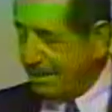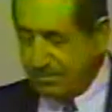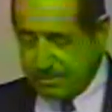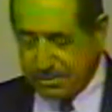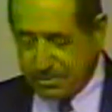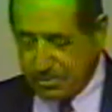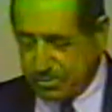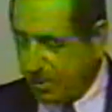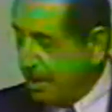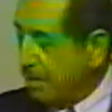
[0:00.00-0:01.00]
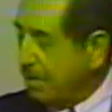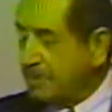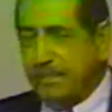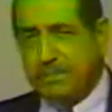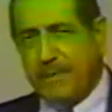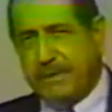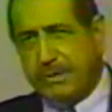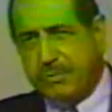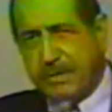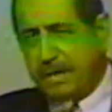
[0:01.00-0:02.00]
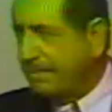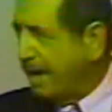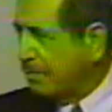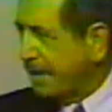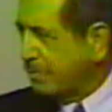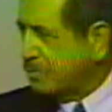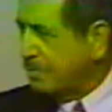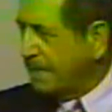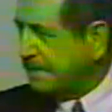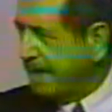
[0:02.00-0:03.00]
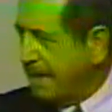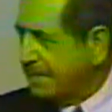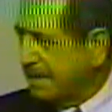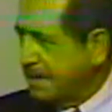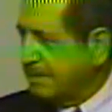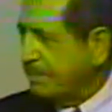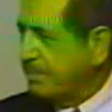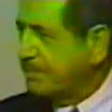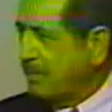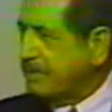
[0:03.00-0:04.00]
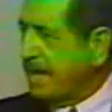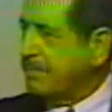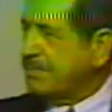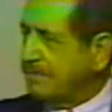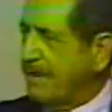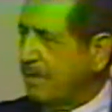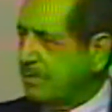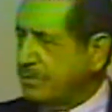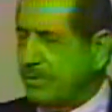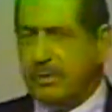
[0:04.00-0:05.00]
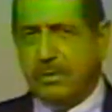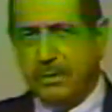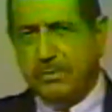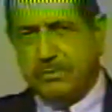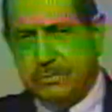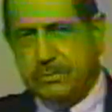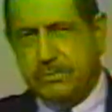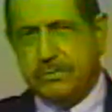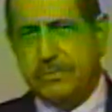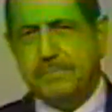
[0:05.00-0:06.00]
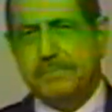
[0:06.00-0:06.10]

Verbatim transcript: a, notícia do senhor. Nós vamos fazer um intervalo para os comerciais, depois voltaremos a falar com o senhor. Pois não, com muito gosto.